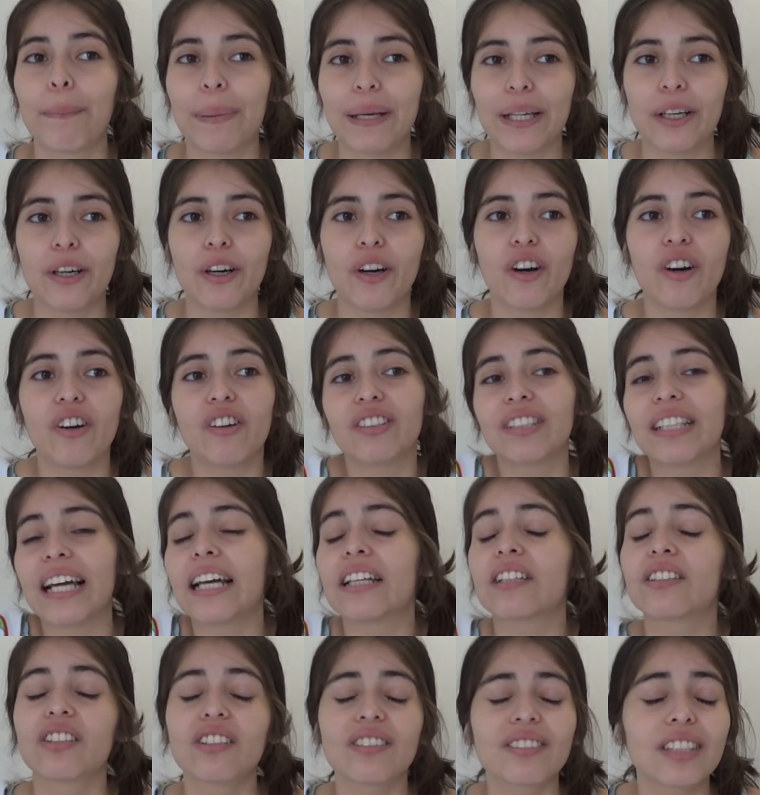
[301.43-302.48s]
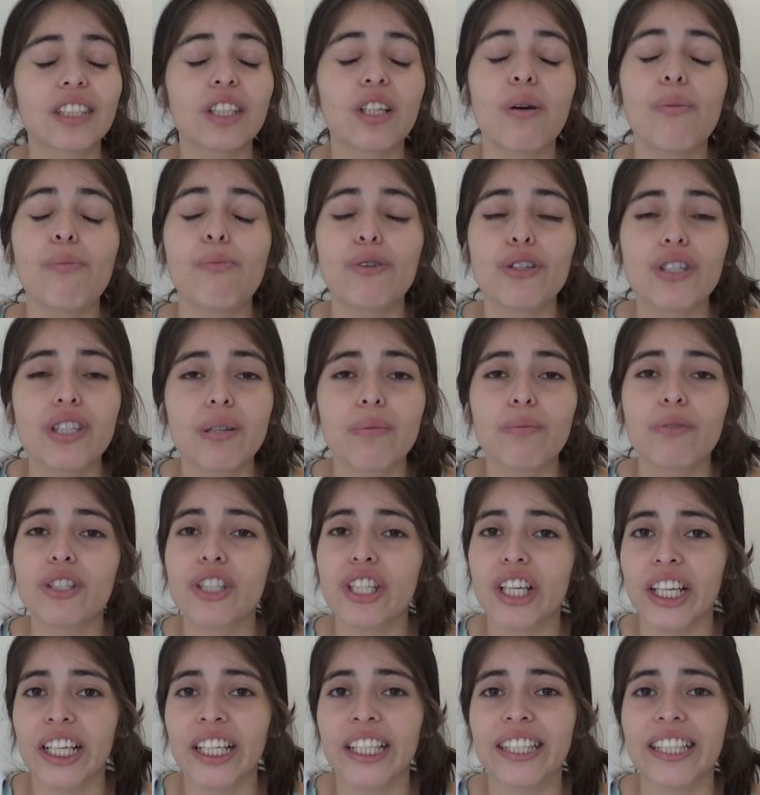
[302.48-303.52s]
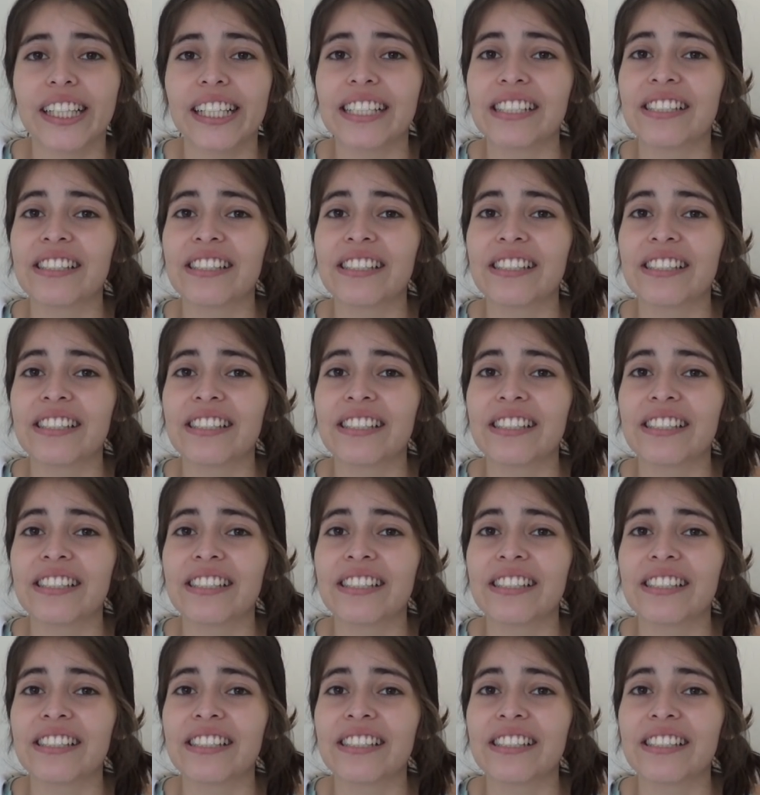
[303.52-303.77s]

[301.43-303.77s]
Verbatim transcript: pero, onda, yo sigo mucha, mucha gente en